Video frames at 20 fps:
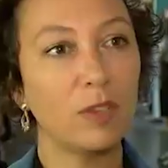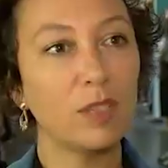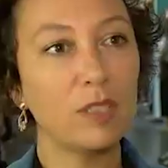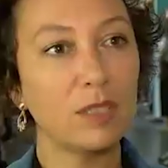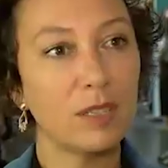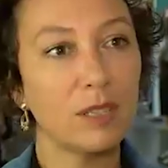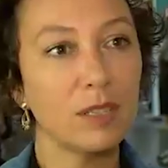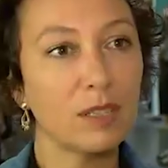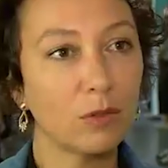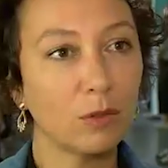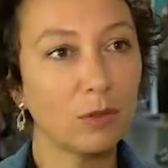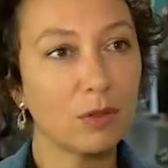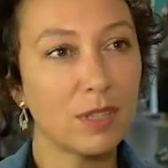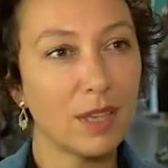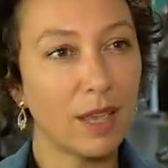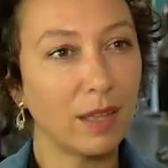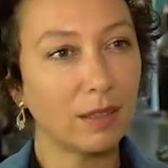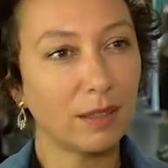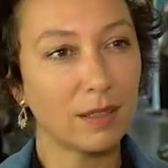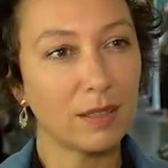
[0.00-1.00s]
wichtig und
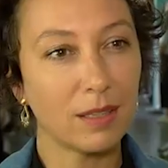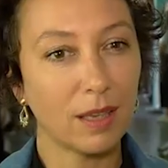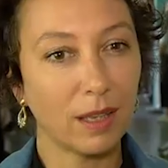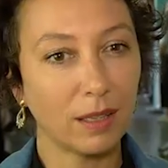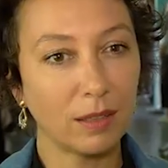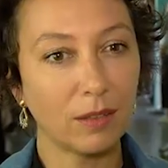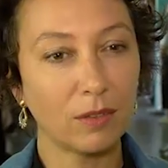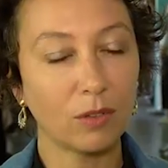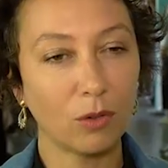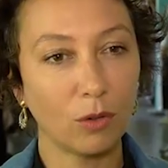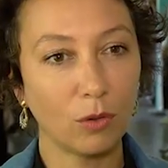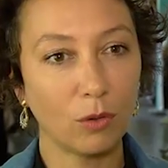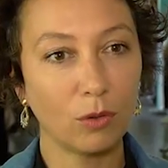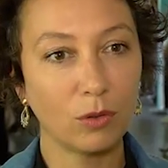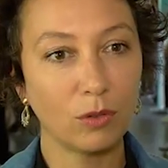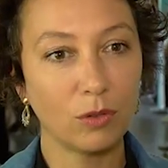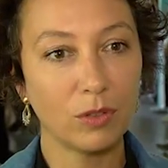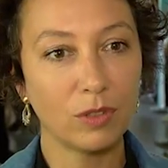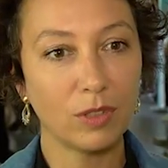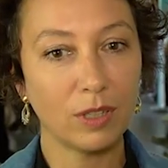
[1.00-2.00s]
sehr interessant
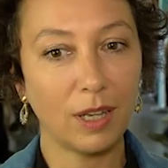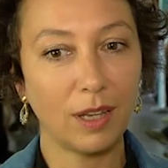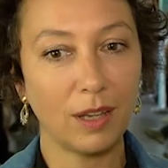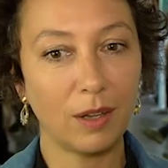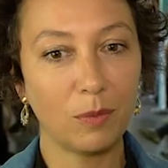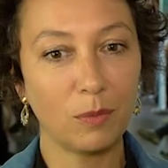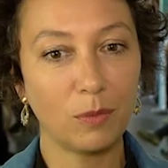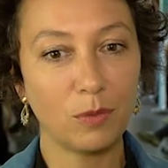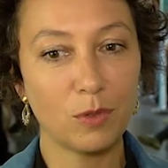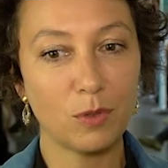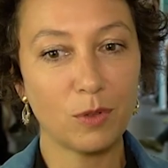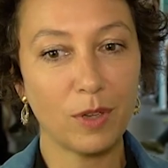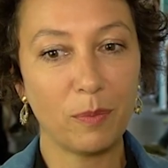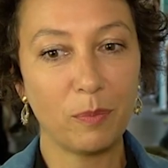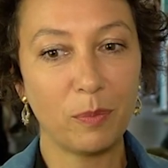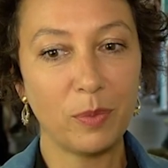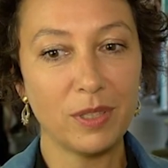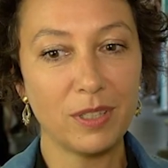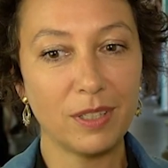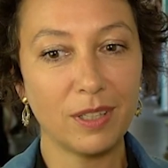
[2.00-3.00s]
und ähm, so
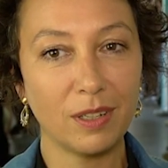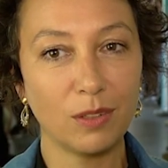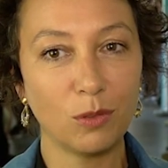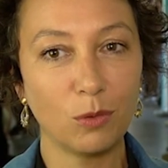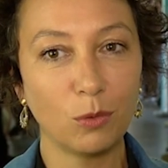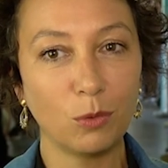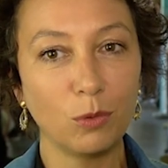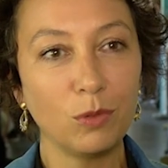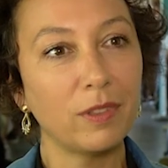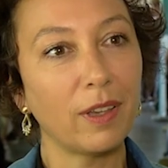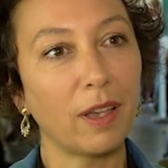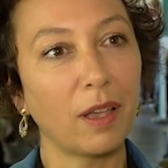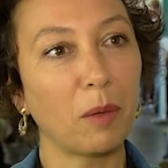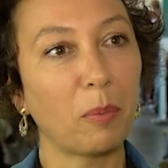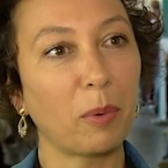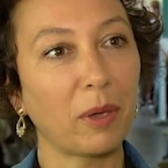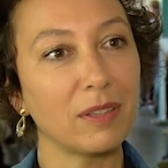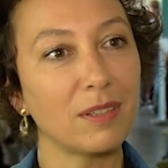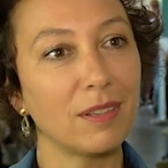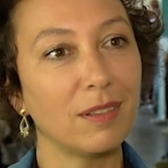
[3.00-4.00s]
ein bisschen
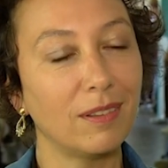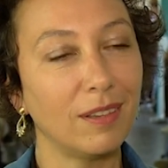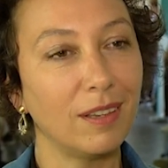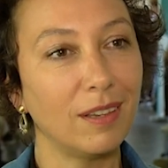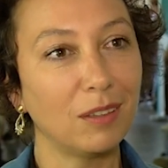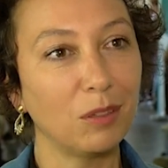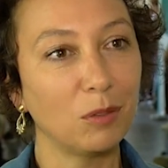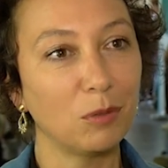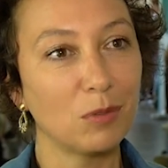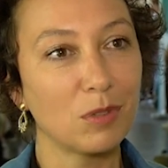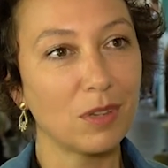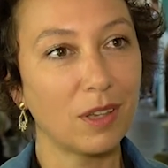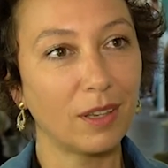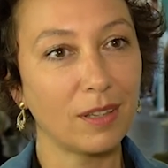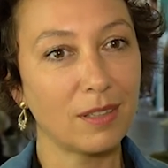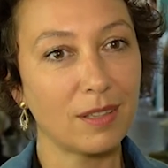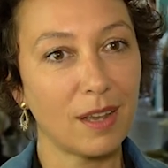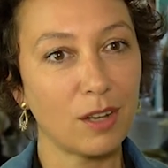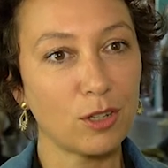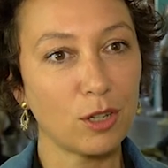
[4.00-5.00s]
unterrepräsentiert in unserer
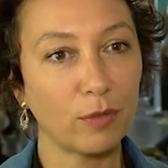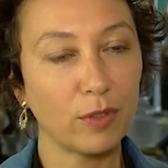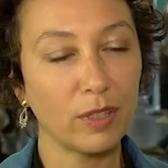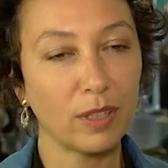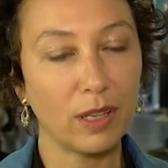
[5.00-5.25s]
Gesellschaft.